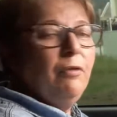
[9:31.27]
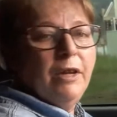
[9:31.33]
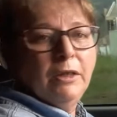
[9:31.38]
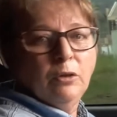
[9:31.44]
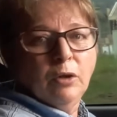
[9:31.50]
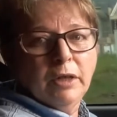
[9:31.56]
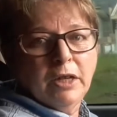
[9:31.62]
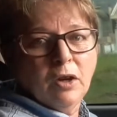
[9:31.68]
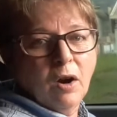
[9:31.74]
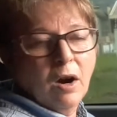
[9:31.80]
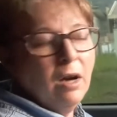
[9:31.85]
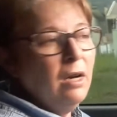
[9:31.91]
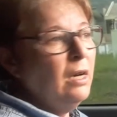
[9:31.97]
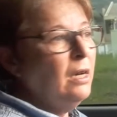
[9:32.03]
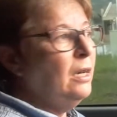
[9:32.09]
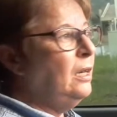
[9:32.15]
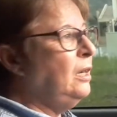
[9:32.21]
vendo aqui, ó,
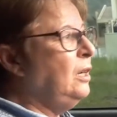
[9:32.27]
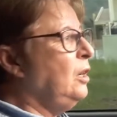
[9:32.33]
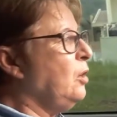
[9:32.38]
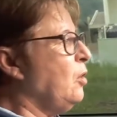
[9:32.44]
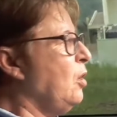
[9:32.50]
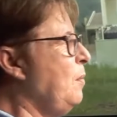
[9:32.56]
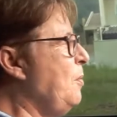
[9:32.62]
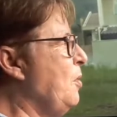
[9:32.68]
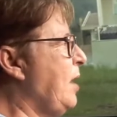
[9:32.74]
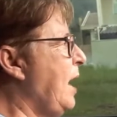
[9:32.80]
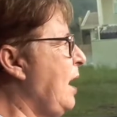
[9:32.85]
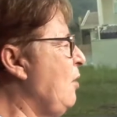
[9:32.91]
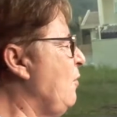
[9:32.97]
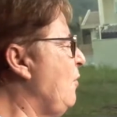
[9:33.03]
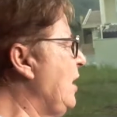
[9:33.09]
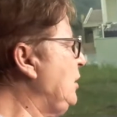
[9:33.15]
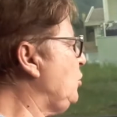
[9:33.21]
como o
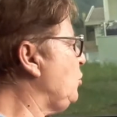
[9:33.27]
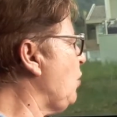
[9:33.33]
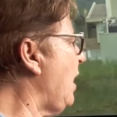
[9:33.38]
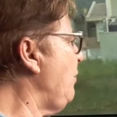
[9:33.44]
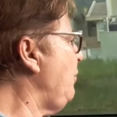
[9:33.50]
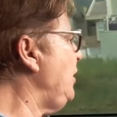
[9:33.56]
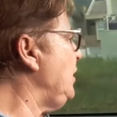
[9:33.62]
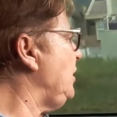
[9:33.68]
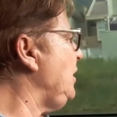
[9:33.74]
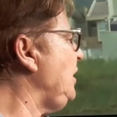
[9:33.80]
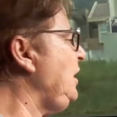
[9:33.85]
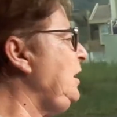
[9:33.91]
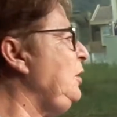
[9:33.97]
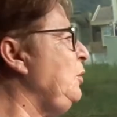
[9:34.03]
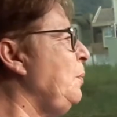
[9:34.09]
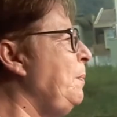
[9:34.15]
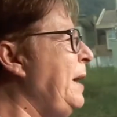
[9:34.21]
carro vai
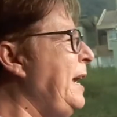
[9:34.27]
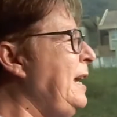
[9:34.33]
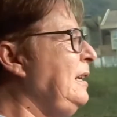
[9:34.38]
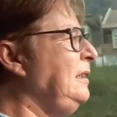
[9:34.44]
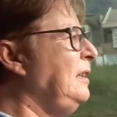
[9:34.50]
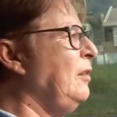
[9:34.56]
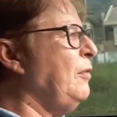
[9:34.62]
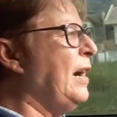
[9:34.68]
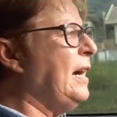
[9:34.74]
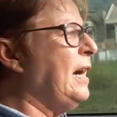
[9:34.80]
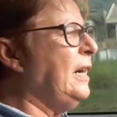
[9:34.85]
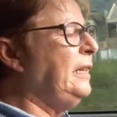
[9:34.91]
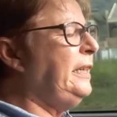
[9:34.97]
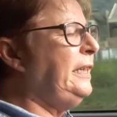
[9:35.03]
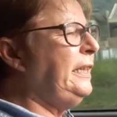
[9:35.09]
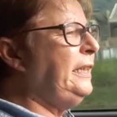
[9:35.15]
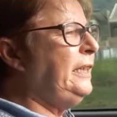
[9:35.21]
suavezinho, bem
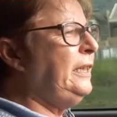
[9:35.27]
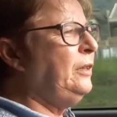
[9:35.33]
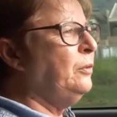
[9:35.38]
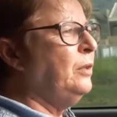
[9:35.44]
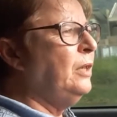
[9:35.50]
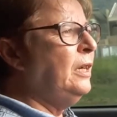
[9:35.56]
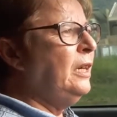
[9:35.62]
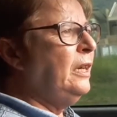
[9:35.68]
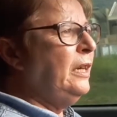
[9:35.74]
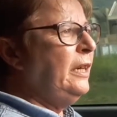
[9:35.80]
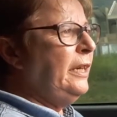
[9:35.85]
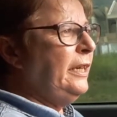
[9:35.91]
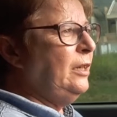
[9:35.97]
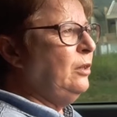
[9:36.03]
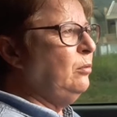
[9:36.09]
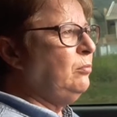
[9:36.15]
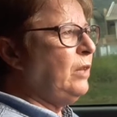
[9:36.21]
devagarinho.
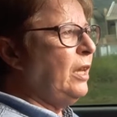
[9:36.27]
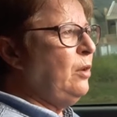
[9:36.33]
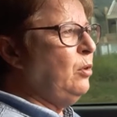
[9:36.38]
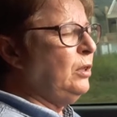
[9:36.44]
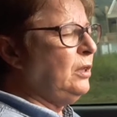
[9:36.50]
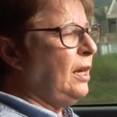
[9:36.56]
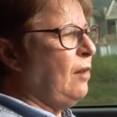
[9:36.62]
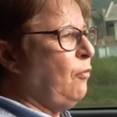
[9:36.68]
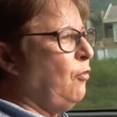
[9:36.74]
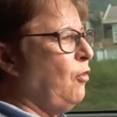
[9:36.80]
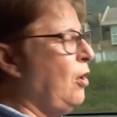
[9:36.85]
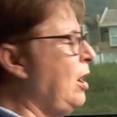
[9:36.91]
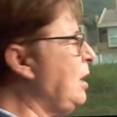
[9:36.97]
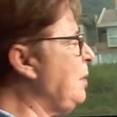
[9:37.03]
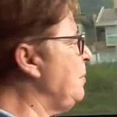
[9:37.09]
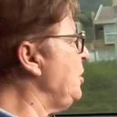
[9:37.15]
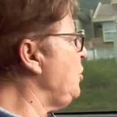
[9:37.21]
E não tem outra
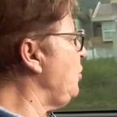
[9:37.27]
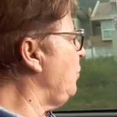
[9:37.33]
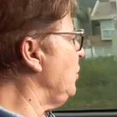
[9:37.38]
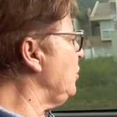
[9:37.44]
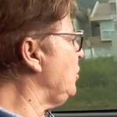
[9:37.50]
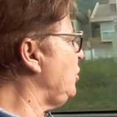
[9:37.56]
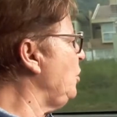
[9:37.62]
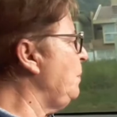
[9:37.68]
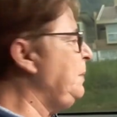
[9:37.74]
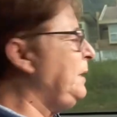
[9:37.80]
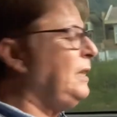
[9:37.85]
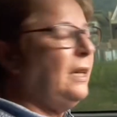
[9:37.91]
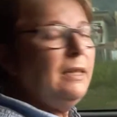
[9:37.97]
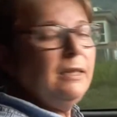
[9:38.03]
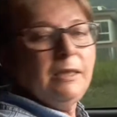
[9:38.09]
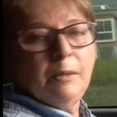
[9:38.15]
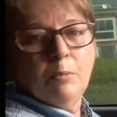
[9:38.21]
forma de você
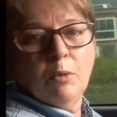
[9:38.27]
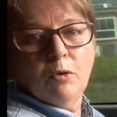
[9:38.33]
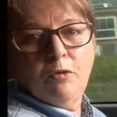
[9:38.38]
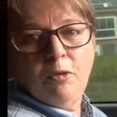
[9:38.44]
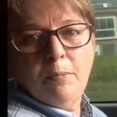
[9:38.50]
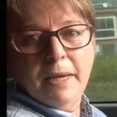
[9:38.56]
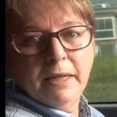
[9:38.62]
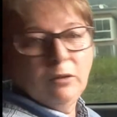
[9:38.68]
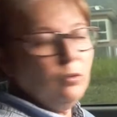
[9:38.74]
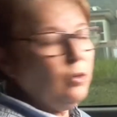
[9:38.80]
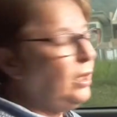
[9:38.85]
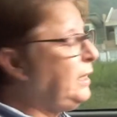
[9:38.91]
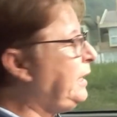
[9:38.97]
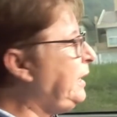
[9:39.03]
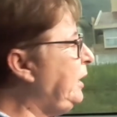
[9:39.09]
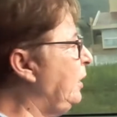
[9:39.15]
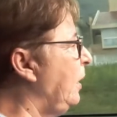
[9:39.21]
obter esse movimento
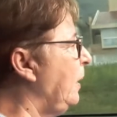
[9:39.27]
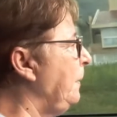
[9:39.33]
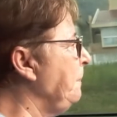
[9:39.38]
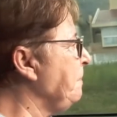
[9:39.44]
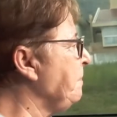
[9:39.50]
aqui, ó.